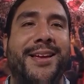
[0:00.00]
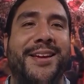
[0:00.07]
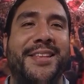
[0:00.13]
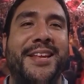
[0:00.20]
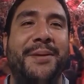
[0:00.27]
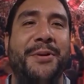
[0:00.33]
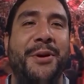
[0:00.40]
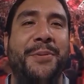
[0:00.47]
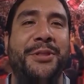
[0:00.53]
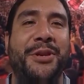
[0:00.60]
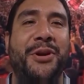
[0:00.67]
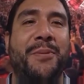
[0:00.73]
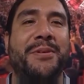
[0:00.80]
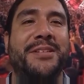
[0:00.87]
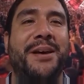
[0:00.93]
¿Qué tal amigos
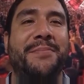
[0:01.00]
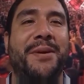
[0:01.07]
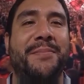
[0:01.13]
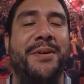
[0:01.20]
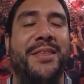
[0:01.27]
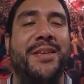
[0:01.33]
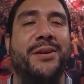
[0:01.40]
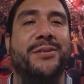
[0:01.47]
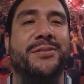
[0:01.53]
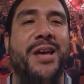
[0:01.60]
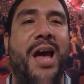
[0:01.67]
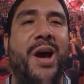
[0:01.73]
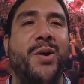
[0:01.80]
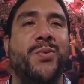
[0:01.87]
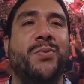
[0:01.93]
porteros? ¿Cómo están?
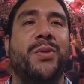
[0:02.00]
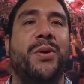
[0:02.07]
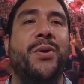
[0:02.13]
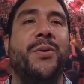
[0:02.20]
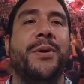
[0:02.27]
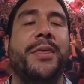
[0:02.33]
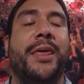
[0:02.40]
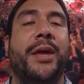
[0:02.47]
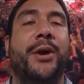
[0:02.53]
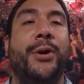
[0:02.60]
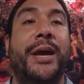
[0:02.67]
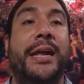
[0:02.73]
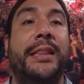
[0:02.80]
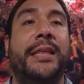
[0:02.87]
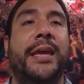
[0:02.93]
Bienvenidos a un nuevo
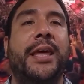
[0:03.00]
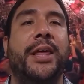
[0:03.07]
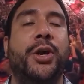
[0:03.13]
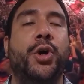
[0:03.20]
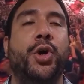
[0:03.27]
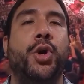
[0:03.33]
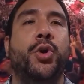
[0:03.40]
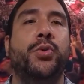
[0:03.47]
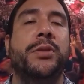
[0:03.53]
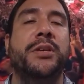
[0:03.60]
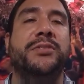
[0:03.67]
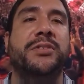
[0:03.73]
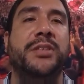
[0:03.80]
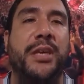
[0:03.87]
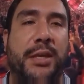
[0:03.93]
video. El día de hoy,
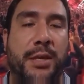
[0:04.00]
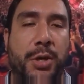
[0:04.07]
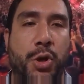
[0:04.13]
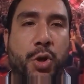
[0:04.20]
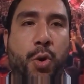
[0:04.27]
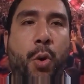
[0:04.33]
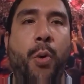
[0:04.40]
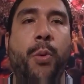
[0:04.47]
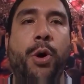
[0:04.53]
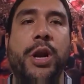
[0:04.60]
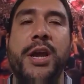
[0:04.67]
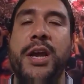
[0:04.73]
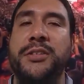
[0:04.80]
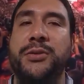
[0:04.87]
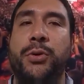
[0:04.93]
lunes, sí,
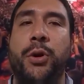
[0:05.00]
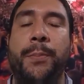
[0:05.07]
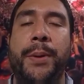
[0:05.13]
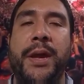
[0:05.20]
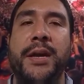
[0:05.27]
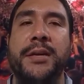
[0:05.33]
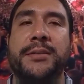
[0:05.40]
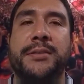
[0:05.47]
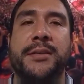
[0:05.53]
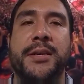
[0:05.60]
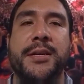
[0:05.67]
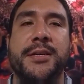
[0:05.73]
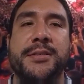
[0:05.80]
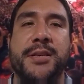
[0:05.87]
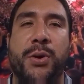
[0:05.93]
hubo ligas
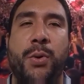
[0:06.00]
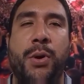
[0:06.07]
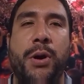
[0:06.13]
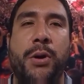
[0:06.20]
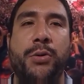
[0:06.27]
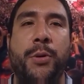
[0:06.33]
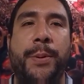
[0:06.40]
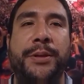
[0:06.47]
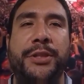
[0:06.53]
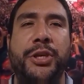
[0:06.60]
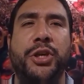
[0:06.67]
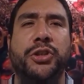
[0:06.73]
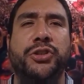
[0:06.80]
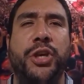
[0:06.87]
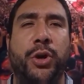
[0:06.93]
europeas, se jugaron algunos
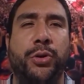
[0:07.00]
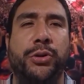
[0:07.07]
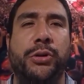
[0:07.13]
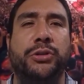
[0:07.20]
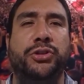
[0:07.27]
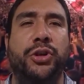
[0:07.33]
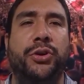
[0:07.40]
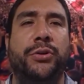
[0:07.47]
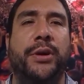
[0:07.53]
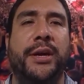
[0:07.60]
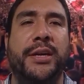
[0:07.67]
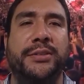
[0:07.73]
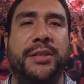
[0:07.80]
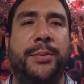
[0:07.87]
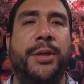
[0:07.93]
partidos y a
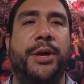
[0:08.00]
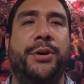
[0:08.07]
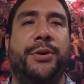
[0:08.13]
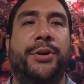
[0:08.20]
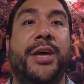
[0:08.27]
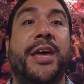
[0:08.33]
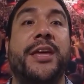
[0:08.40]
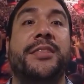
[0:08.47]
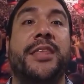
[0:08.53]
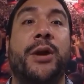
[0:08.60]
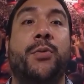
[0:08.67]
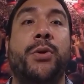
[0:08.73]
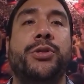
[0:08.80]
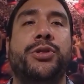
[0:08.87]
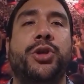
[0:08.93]
continuación, en este video,
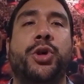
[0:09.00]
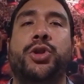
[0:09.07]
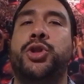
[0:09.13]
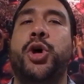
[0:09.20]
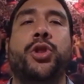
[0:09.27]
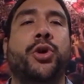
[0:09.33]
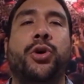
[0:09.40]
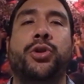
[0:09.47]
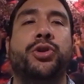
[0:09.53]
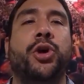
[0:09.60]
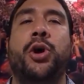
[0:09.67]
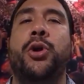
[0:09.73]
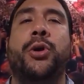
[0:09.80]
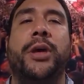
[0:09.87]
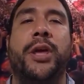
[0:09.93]
te cuento todo,
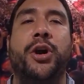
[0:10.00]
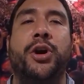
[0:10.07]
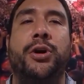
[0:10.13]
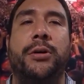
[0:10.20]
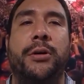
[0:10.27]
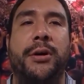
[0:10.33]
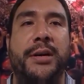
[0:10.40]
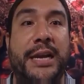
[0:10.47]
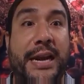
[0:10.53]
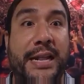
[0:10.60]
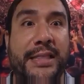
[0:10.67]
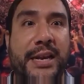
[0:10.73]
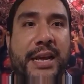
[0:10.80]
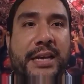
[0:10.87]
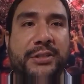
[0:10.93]
todo lo que dejó
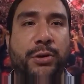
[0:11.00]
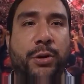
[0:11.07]
las grandes ligas